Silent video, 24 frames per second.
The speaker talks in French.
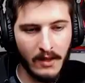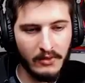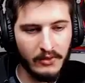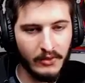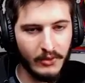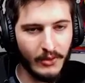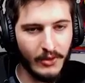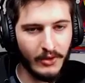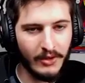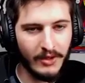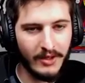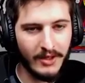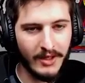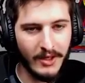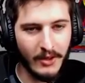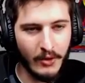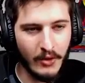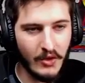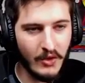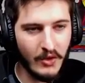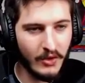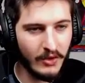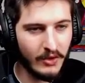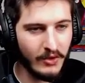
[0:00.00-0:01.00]
Donc on en est au
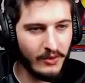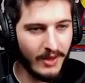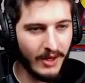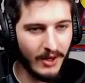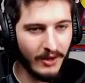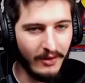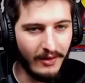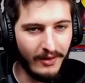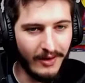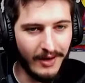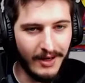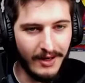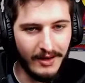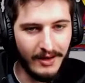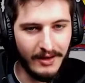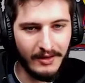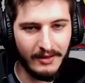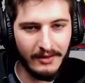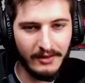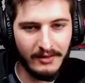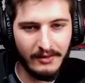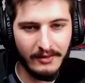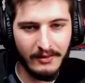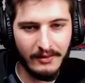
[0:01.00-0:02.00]
jour numéro 1.
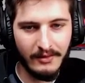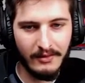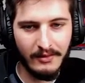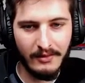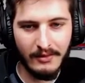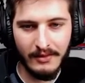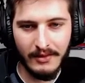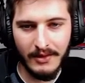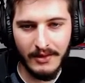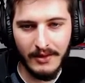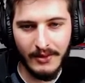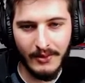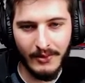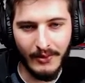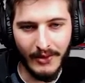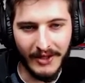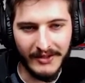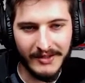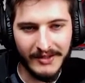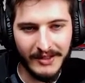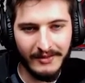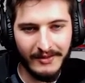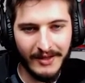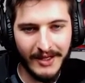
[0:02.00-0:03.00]

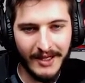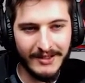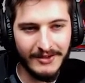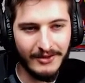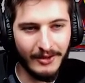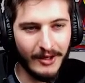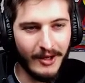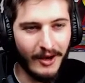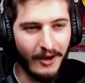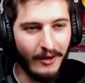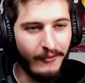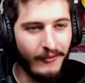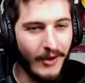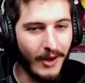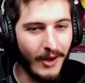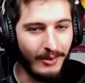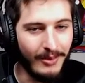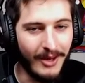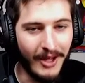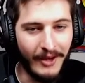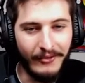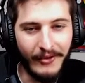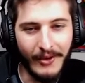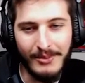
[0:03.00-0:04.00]
Ça va, ils ont l'air en forme,
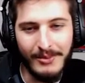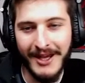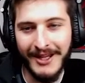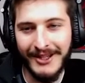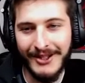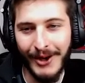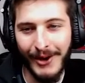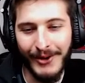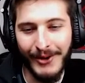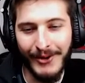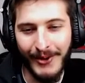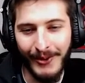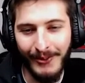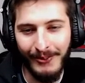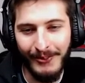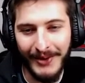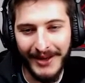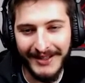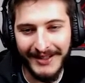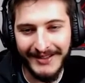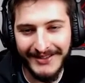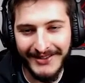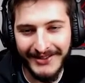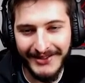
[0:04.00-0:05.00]
la famille est au
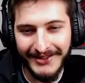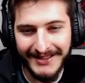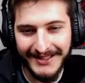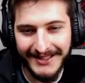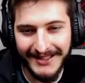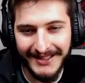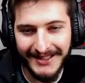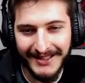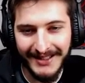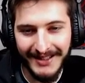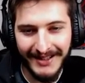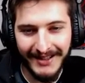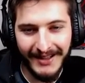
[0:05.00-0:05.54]
complet ce coup-ci.